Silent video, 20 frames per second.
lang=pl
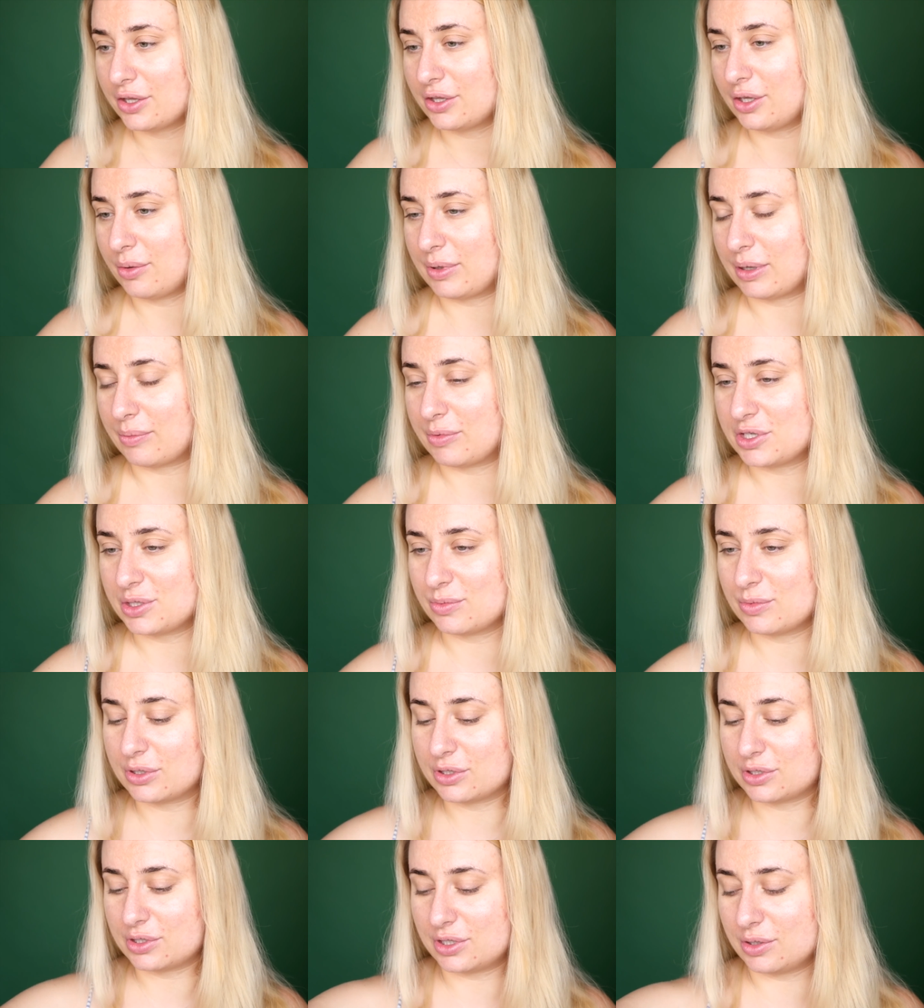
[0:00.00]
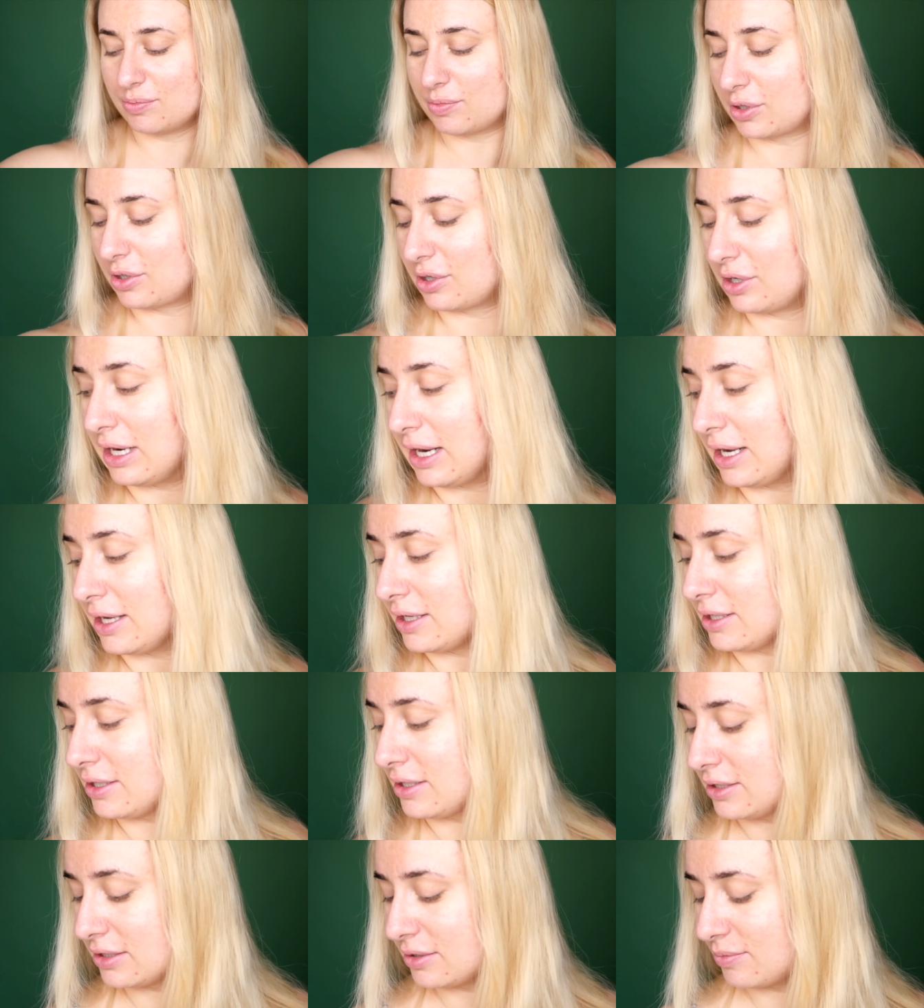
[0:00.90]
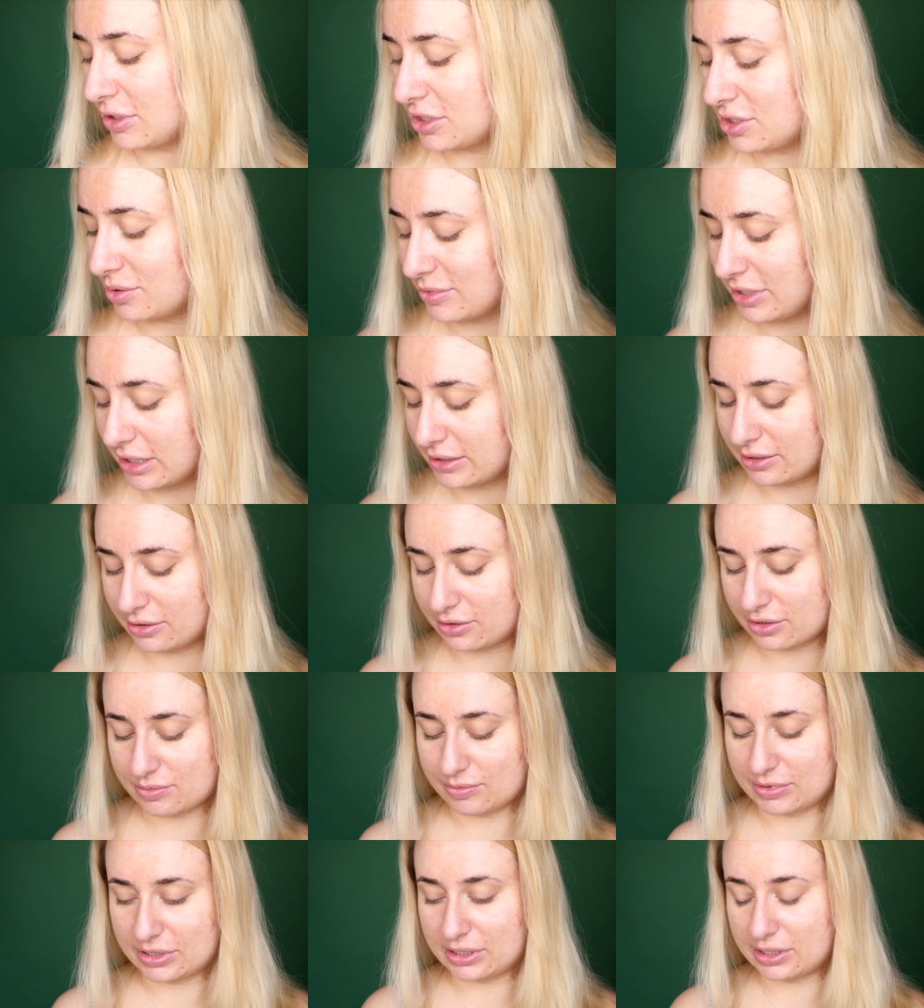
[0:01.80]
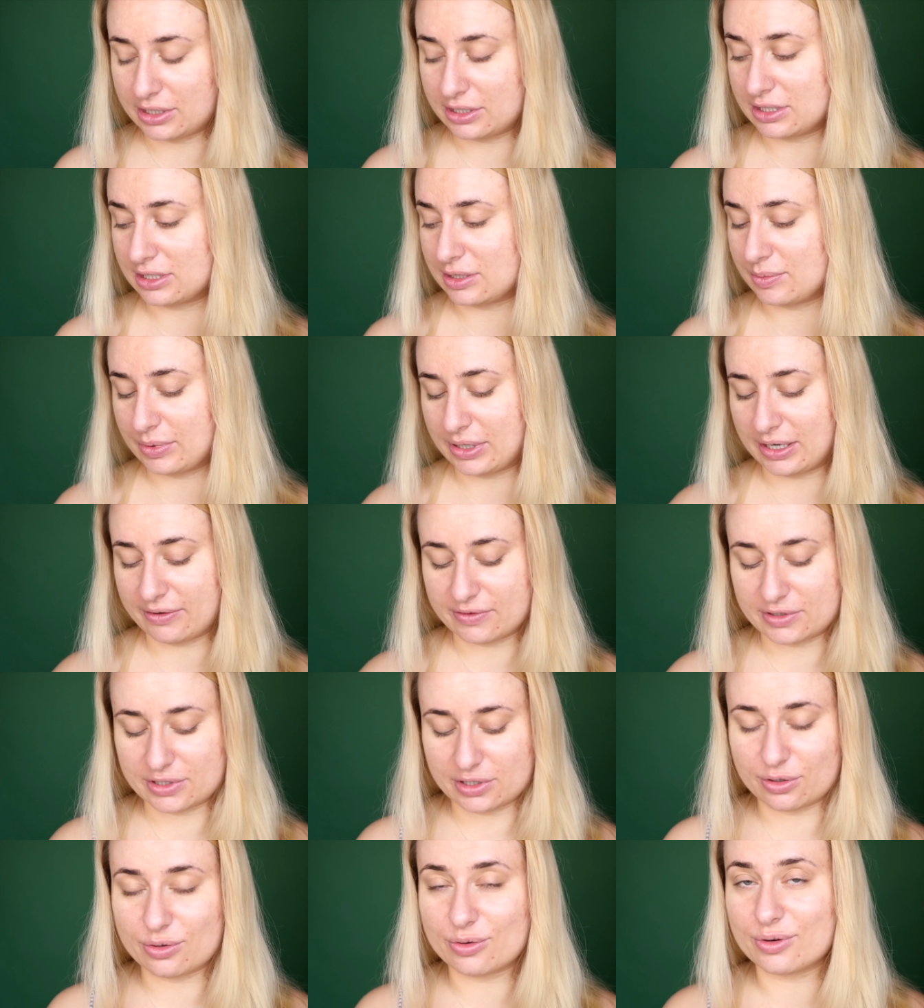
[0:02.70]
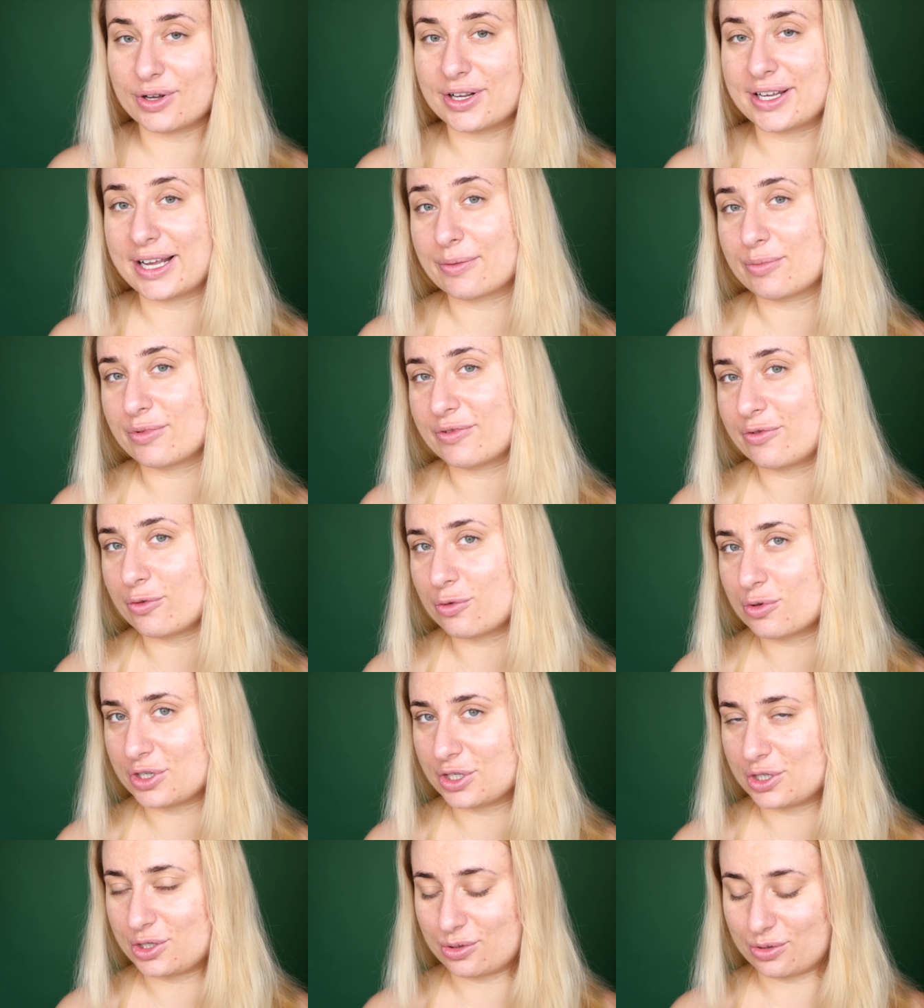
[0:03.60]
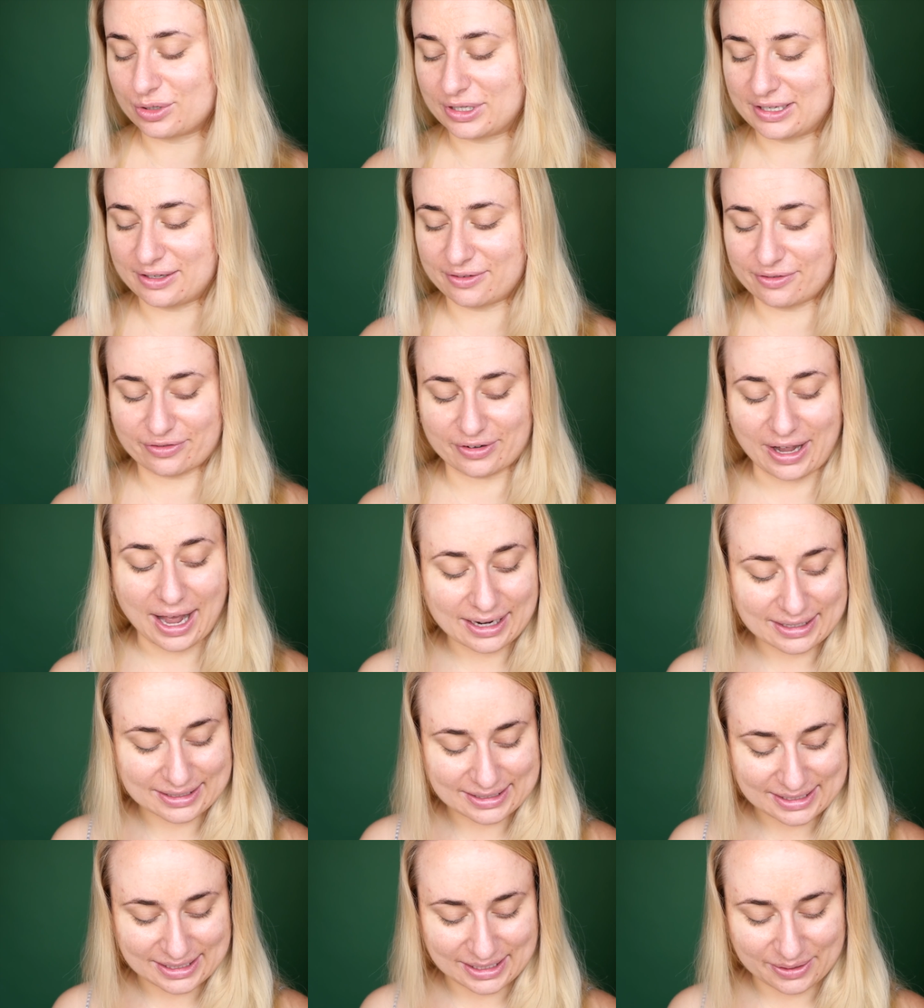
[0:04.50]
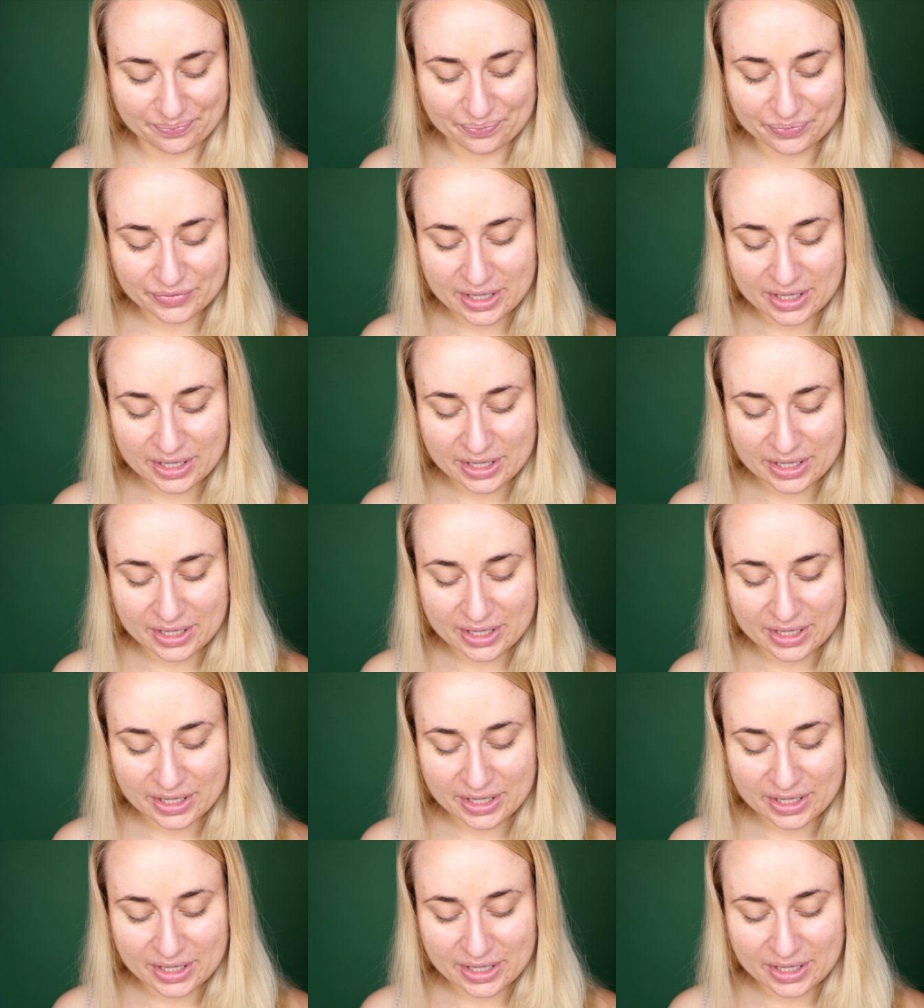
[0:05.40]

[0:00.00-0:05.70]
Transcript: Dobra, będziemy szli po kolei i zobaczymy, jak te kosmetyki się sprawdzą jakby w użyciu i w akcji.